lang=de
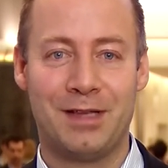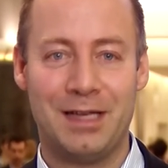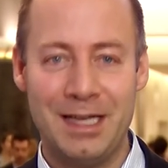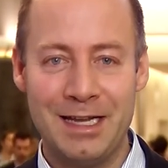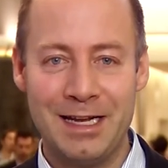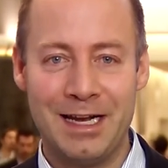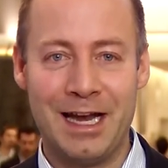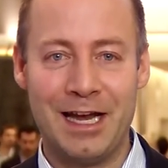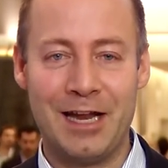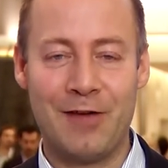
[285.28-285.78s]

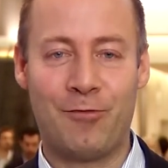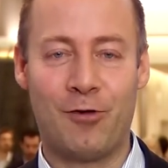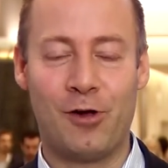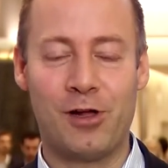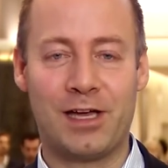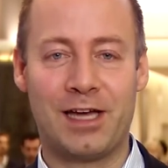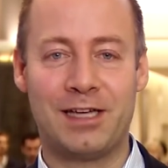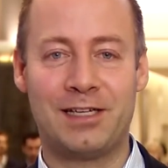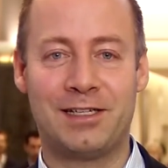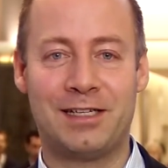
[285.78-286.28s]
Ihnen eine
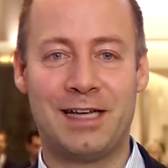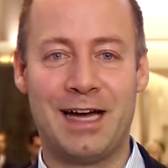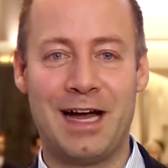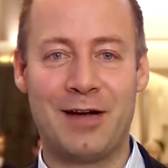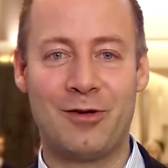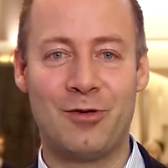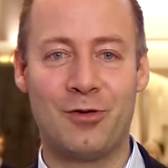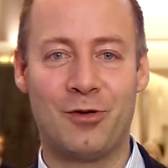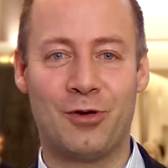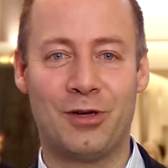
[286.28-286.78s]
erfolgreiche
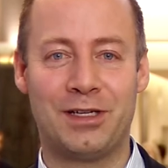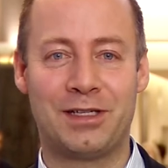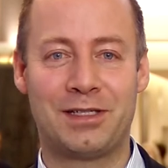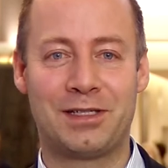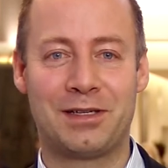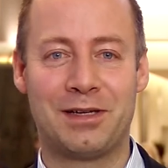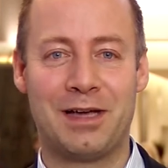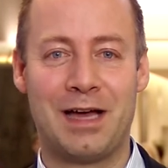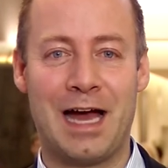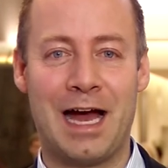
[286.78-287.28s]
Tagung
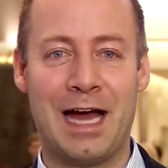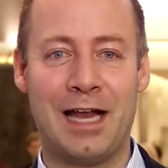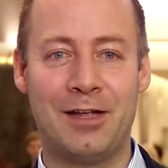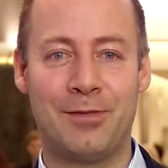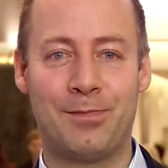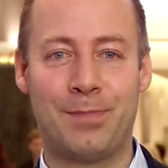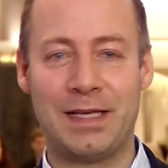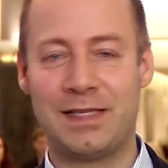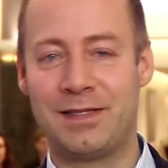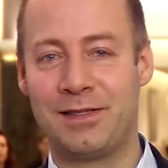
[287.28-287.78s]
und alle
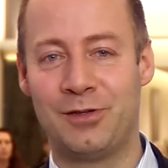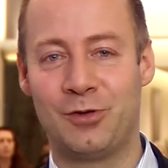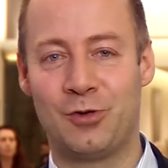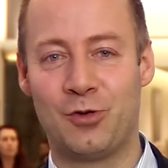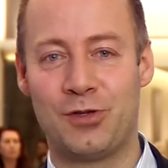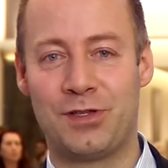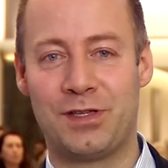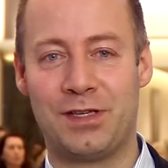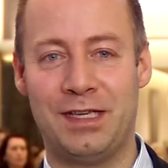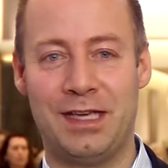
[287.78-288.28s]
besten
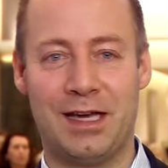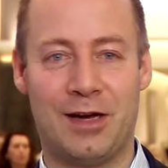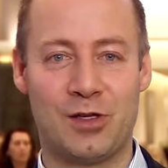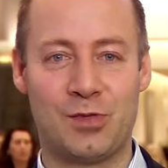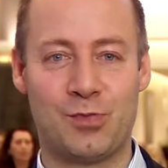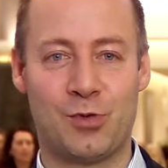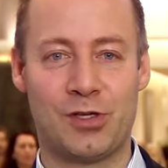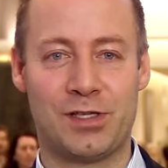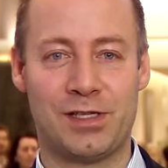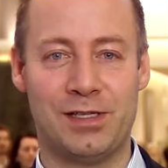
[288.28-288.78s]
Grüße hier
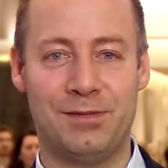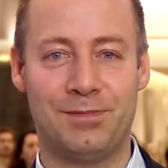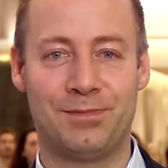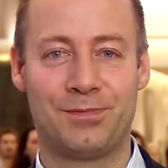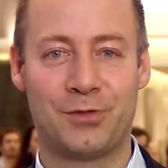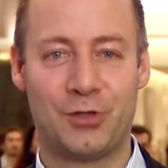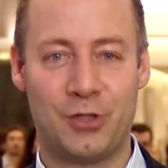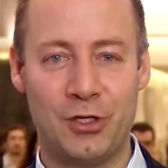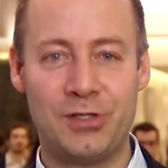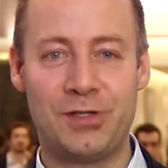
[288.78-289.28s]
aus Brüssel.
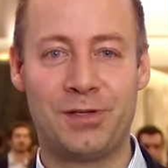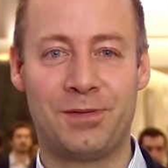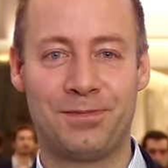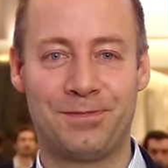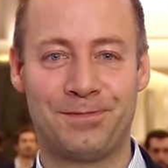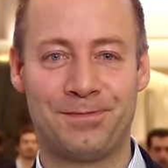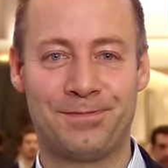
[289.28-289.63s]
Tschüss.